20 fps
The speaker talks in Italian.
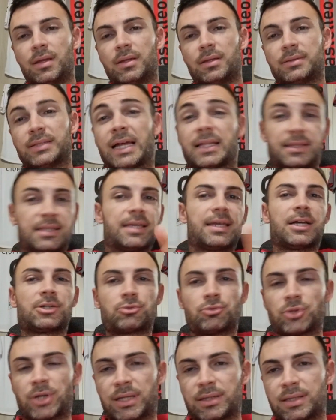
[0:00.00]
Tattica,
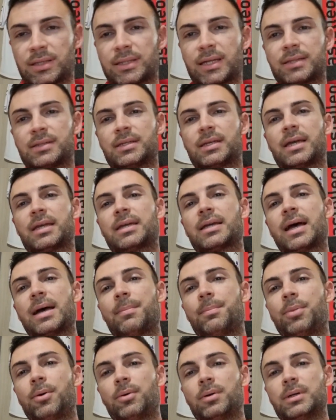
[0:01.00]
scusate, tattica in
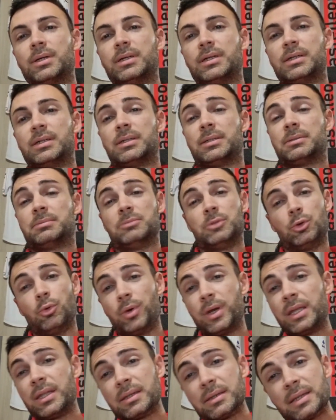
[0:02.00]
campo. Eh,
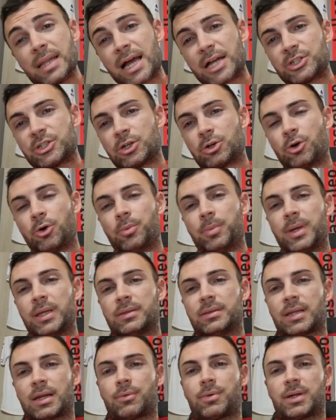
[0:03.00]
lui nasce
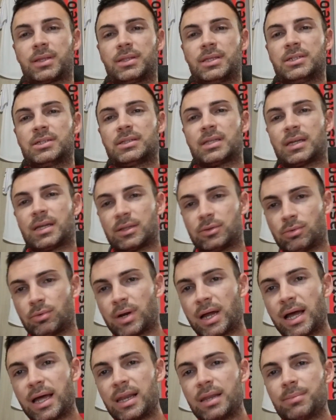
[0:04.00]
come trequartista
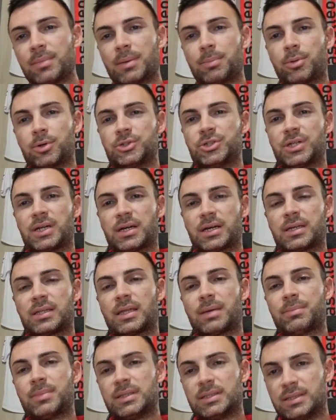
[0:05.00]
naturale, ma può girare anche
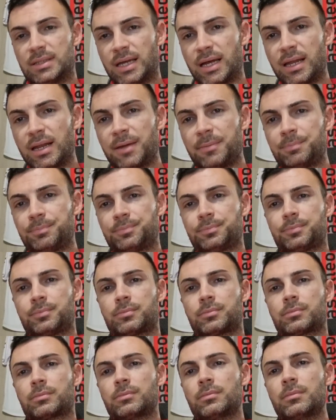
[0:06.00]
da mezzala,
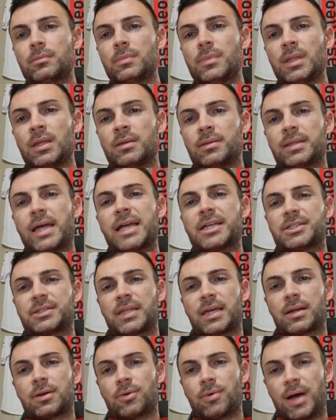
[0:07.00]
da
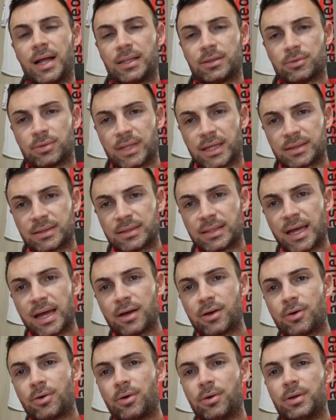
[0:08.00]
esterno alto
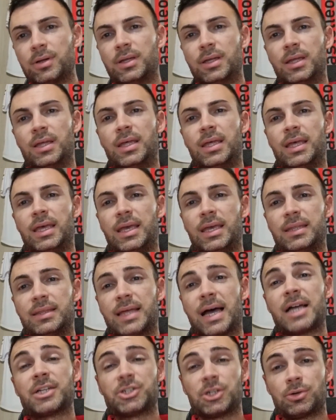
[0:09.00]
d'attacco e
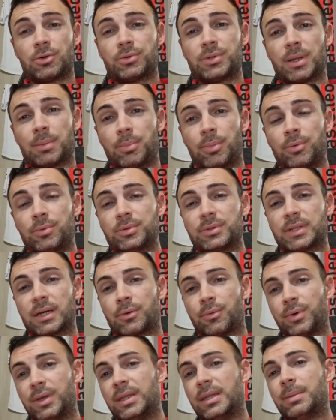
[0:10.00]
da seconda punta,
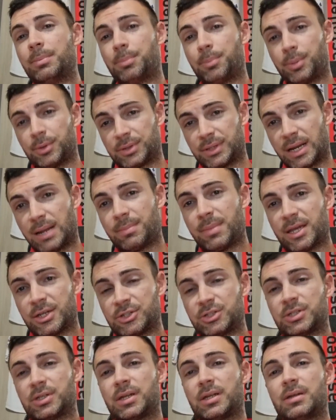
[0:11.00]
quindi potrebbe
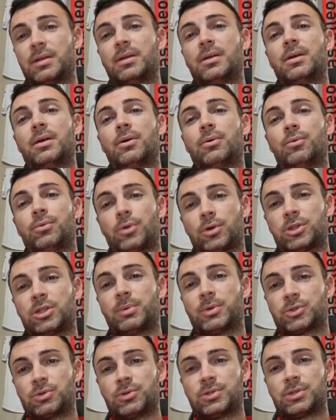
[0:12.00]
essere
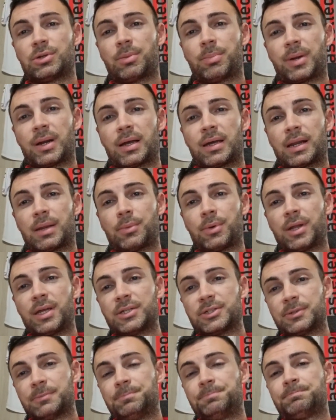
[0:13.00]
un'ottima soluzione per la
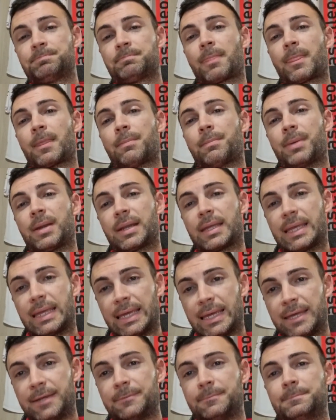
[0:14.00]
Cremonese,
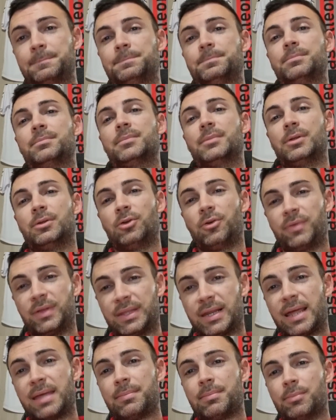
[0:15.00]
perché lo
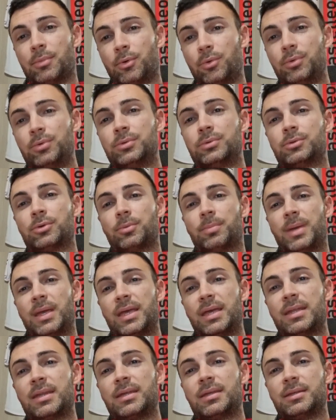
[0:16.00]
vedrei molto
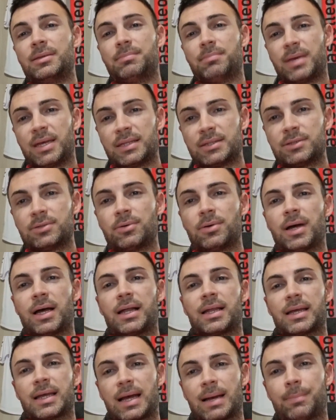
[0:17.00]
bene in mezzo
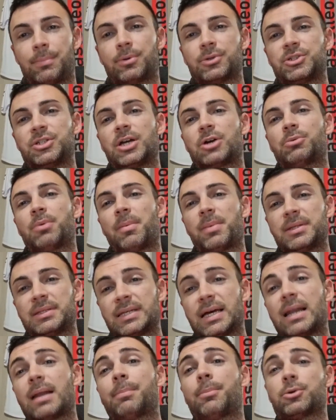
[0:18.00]
al campo, sia come
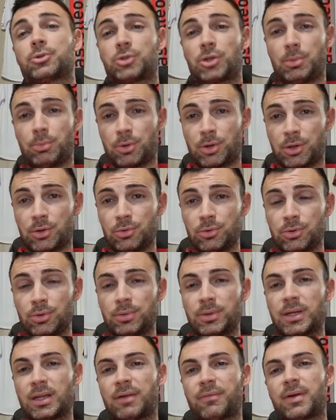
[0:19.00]
mezzala a posto di buon aiuto,
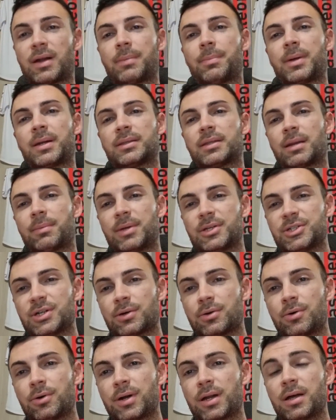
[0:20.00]
che ne avrà per tre mesi
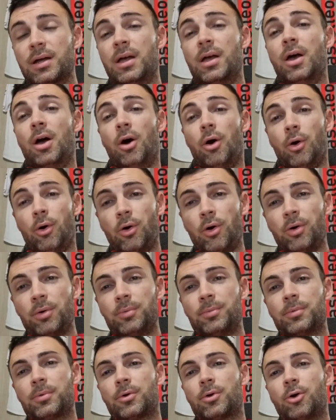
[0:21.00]
ancora,
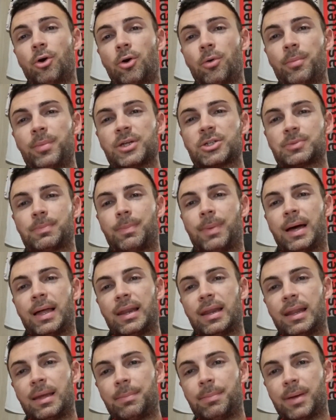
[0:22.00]
o come
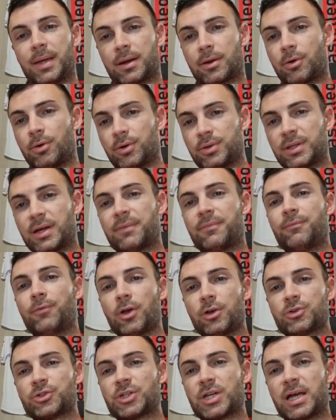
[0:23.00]
spalla per coda.
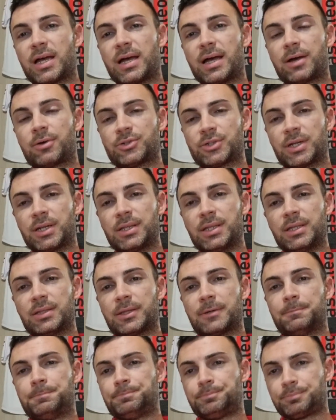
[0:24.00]
Voi cosa, cosa ne
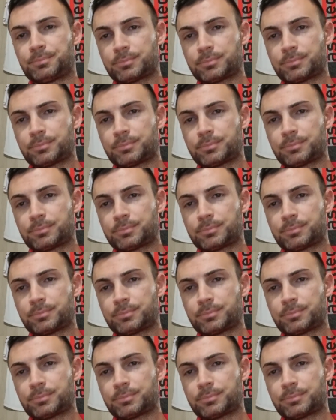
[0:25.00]
dite?